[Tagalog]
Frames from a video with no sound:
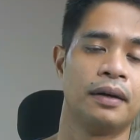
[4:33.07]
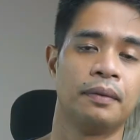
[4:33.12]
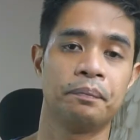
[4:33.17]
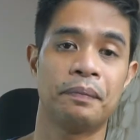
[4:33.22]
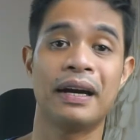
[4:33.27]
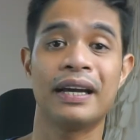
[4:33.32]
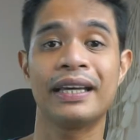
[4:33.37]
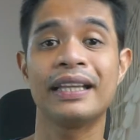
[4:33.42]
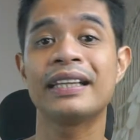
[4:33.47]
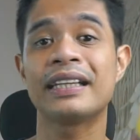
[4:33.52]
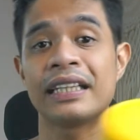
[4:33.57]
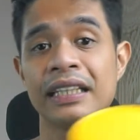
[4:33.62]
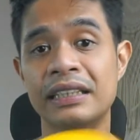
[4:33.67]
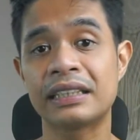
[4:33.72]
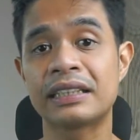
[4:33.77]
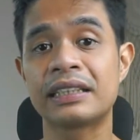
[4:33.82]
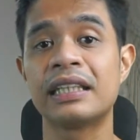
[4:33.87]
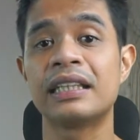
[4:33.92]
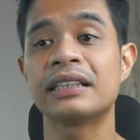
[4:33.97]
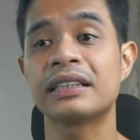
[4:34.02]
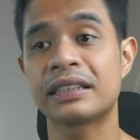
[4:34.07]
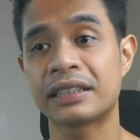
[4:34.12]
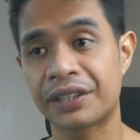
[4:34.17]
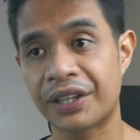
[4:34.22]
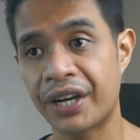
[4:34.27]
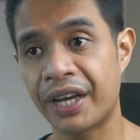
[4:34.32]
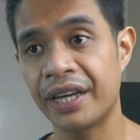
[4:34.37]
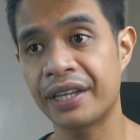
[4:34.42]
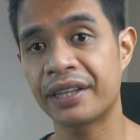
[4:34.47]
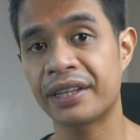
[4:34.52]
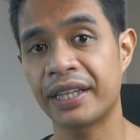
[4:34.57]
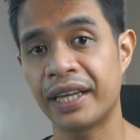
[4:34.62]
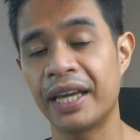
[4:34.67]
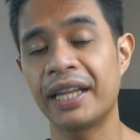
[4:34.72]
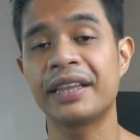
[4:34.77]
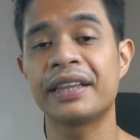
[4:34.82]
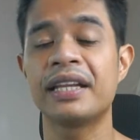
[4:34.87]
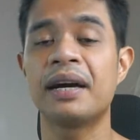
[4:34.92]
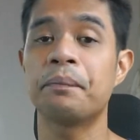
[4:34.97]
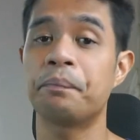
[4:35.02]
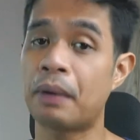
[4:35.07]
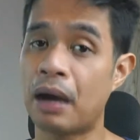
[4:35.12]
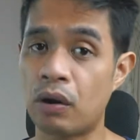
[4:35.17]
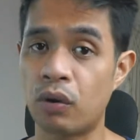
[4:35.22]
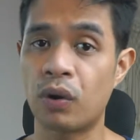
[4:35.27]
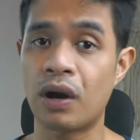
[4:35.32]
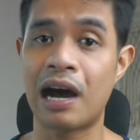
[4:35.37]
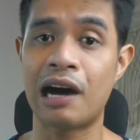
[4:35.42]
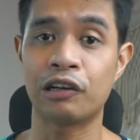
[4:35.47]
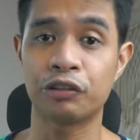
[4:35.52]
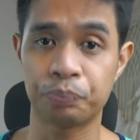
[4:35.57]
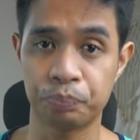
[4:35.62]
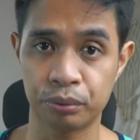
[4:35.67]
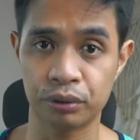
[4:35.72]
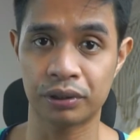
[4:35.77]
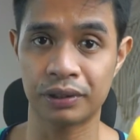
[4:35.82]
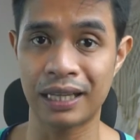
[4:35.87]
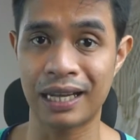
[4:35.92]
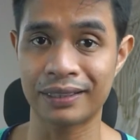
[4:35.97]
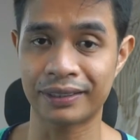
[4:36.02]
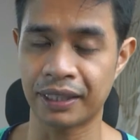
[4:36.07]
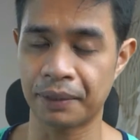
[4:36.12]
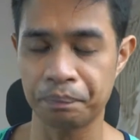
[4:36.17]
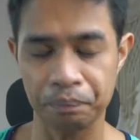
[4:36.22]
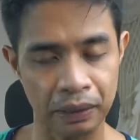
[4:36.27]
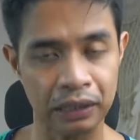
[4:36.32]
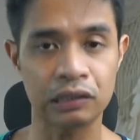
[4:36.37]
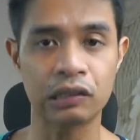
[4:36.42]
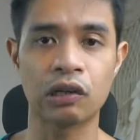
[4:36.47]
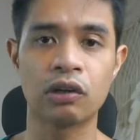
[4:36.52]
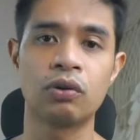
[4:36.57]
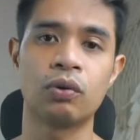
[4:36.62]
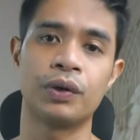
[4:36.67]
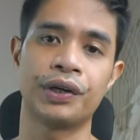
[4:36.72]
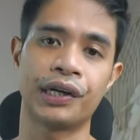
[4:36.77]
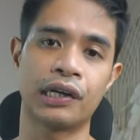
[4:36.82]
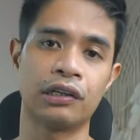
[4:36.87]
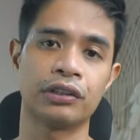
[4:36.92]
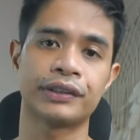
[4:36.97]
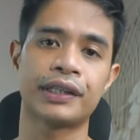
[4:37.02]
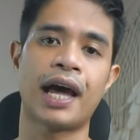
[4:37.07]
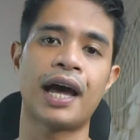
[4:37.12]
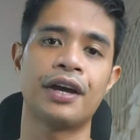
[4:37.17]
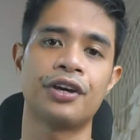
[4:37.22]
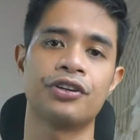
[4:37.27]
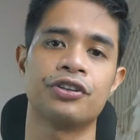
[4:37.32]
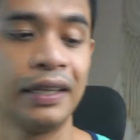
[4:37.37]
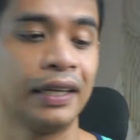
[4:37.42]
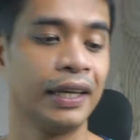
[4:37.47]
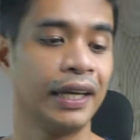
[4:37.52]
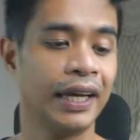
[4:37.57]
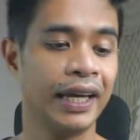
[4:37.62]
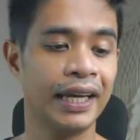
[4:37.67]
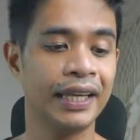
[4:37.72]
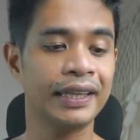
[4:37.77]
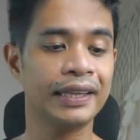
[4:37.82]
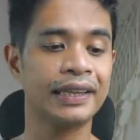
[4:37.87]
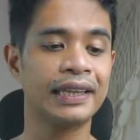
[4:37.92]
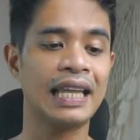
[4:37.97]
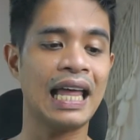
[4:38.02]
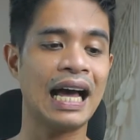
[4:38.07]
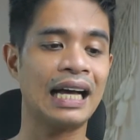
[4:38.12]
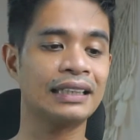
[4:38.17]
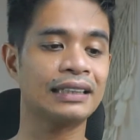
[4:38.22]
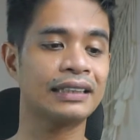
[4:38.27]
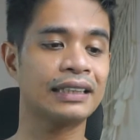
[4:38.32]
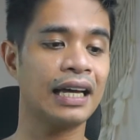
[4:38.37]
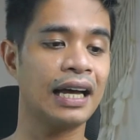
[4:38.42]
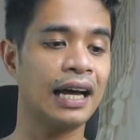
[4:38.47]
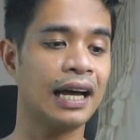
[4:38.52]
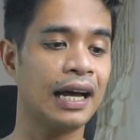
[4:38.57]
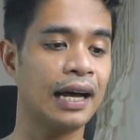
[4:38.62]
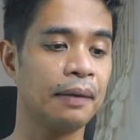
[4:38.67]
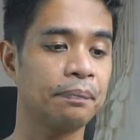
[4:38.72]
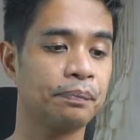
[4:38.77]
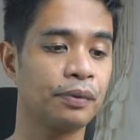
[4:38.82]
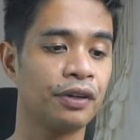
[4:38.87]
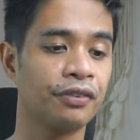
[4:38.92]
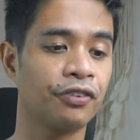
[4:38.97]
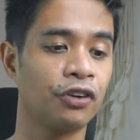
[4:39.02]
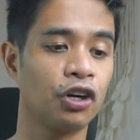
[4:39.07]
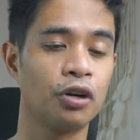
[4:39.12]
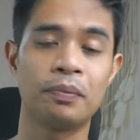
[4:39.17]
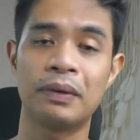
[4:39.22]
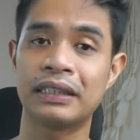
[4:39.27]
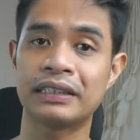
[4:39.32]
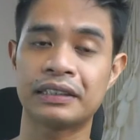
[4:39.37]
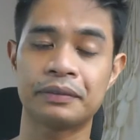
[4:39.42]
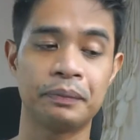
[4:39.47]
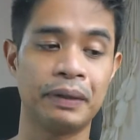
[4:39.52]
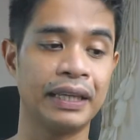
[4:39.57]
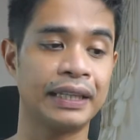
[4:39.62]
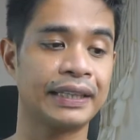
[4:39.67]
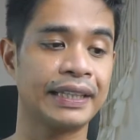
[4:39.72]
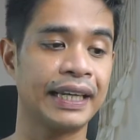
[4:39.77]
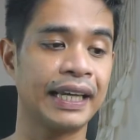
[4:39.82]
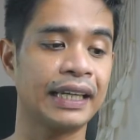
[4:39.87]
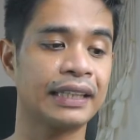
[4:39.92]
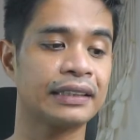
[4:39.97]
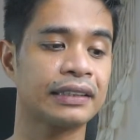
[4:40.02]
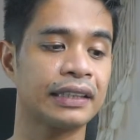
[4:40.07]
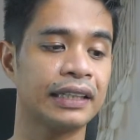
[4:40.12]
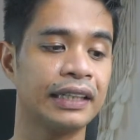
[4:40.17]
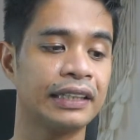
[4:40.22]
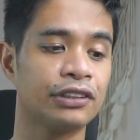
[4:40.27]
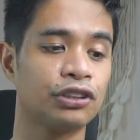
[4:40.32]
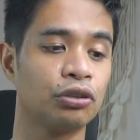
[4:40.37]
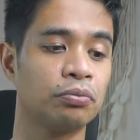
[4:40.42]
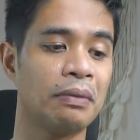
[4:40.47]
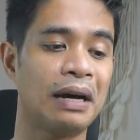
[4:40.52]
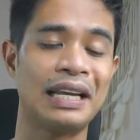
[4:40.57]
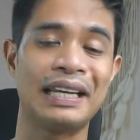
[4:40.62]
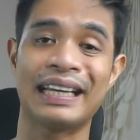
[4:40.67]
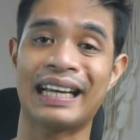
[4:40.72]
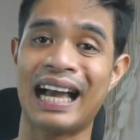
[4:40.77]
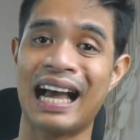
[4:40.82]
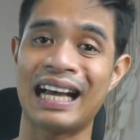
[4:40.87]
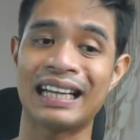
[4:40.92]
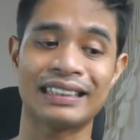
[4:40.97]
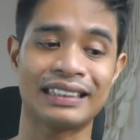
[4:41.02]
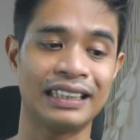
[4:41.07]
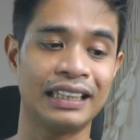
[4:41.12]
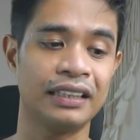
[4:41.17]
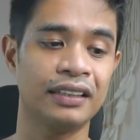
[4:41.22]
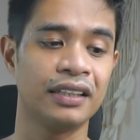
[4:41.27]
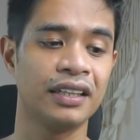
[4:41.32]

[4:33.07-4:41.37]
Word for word: pang-increase ng strength, and ng power output natin pag nag-workout tayo. And last sa uh, performance matrix is humalic acid